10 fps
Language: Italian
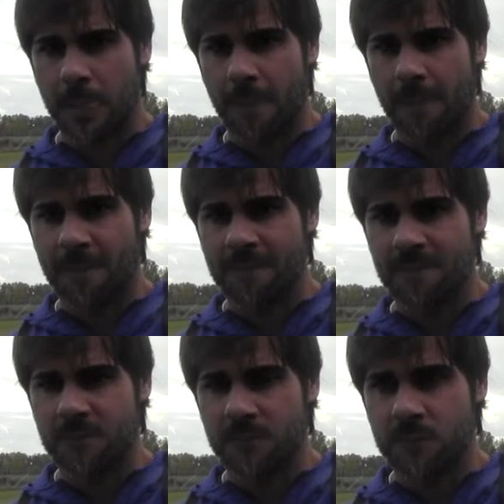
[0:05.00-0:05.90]
tempo meglio
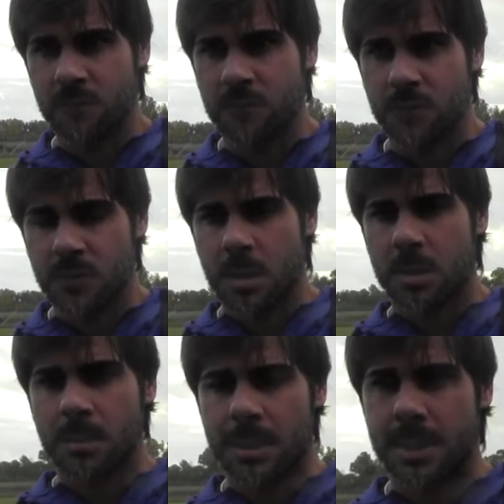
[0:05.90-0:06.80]
voi.
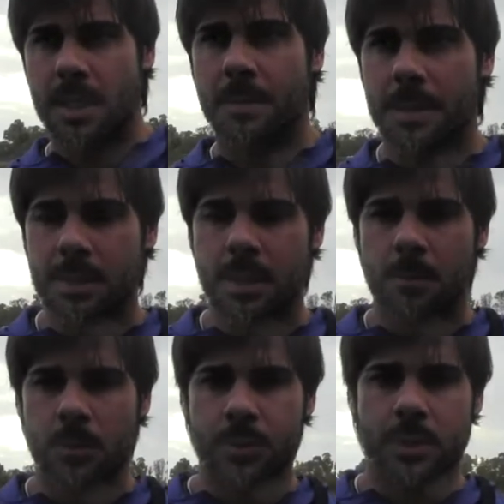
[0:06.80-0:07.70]
È stata una partita
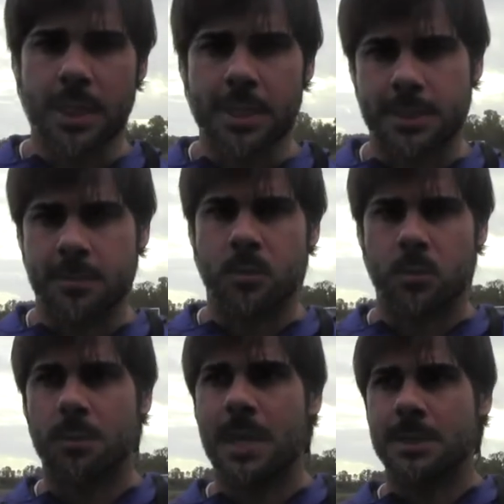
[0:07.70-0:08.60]
molto intensa,
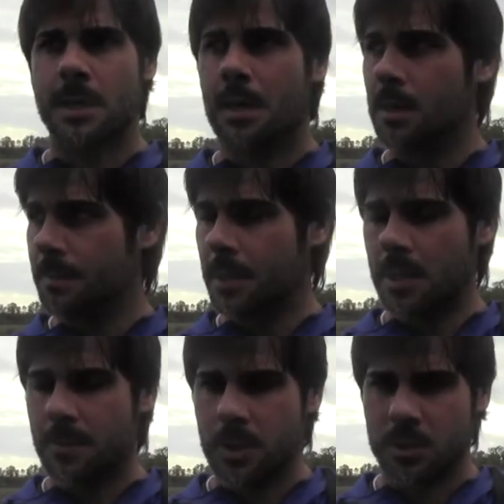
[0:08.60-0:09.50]
molto maschia, il
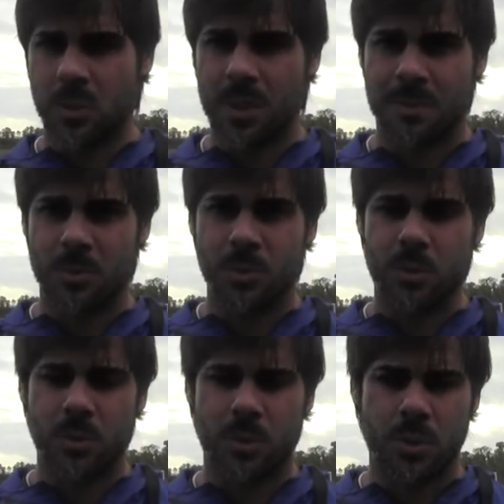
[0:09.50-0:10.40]
Palermo è una squadra
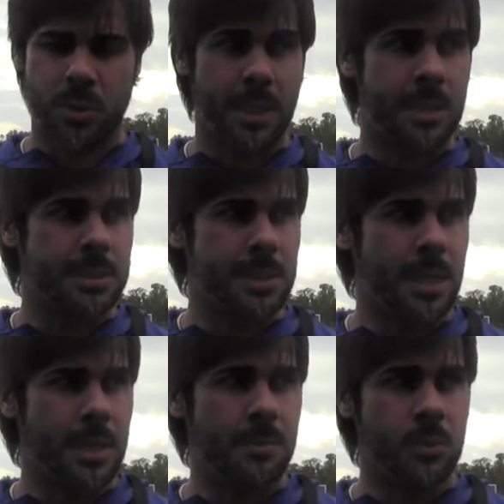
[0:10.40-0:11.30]
molto
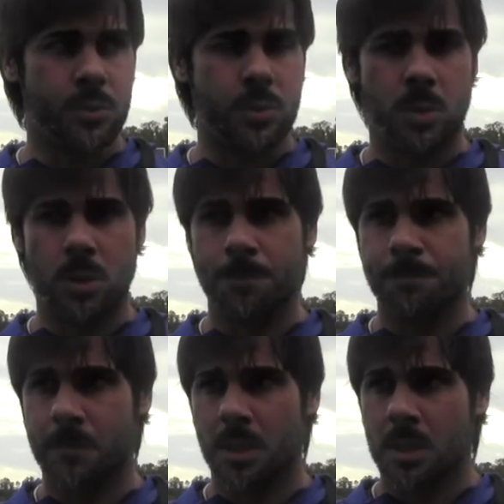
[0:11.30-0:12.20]
organizzata, molto
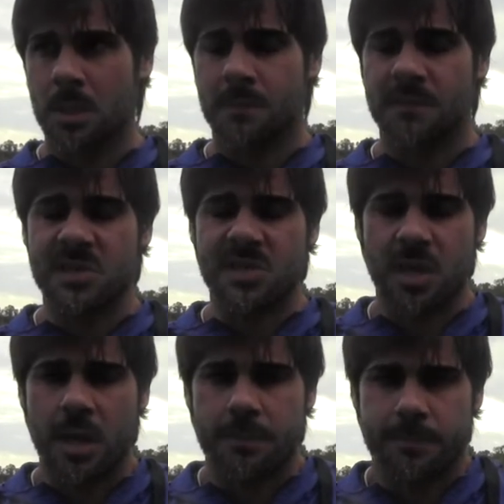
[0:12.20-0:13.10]

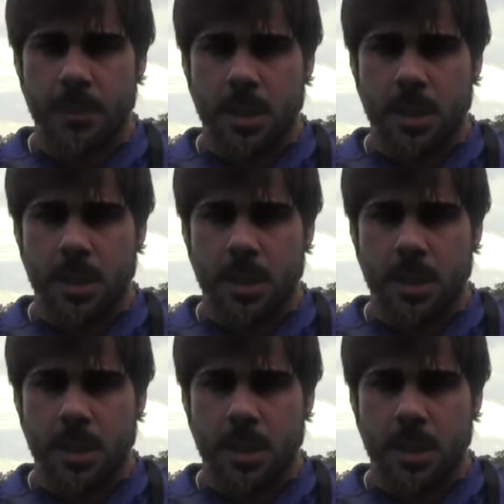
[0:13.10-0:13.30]
fisica.